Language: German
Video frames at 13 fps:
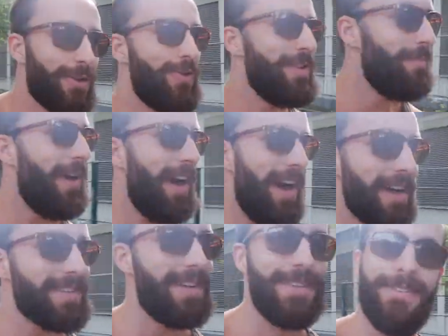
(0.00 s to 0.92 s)
schöne
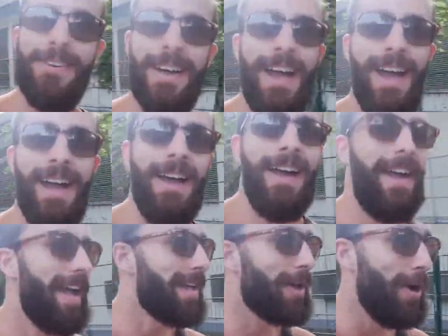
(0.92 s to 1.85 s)
Parks, also
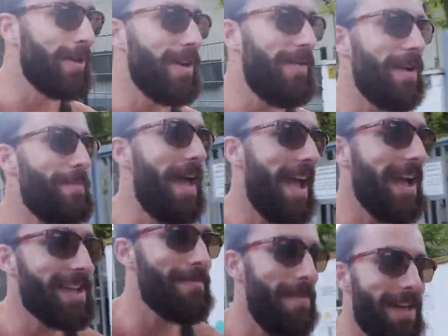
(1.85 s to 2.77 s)
hey, Köln gefällt mir
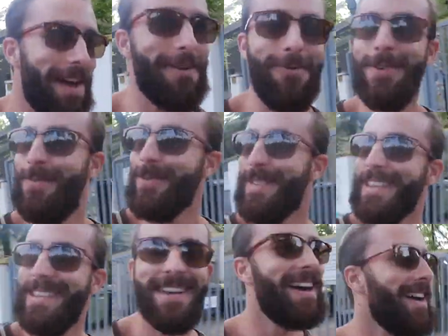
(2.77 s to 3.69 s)
echt mega gut, muss
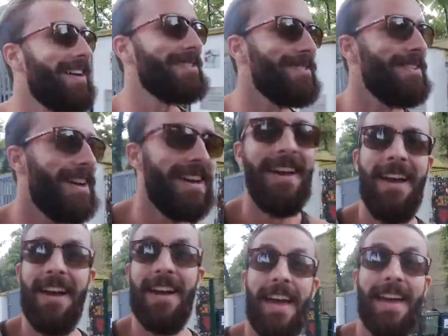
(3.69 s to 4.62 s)
ich sagen. Also
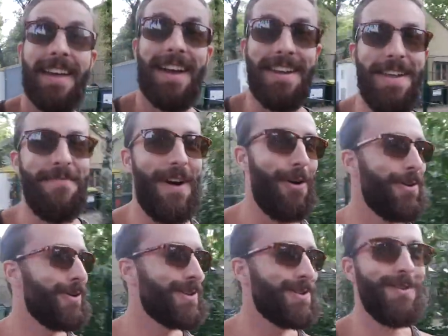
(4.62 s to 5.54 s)
äh, gerade eben war auch
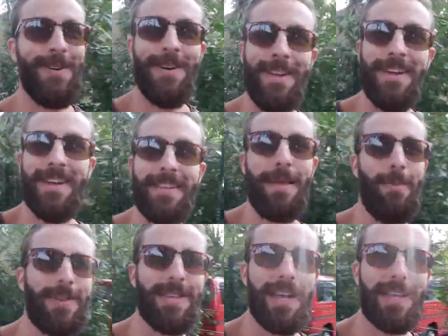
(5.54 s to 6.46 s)
noch so eine
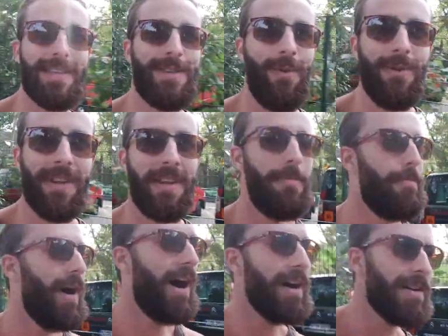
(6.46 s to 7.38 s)
Demonstration in dem
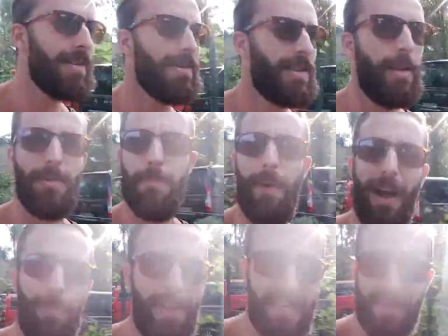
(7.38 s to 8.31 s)
Park. Ich glaube, den
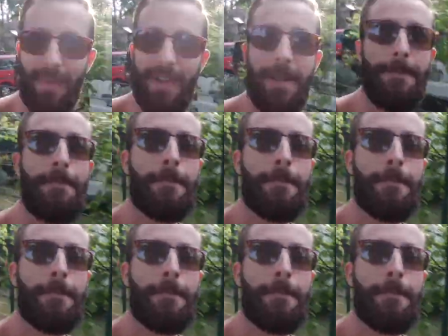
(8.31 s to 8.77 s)
Park blende ich mal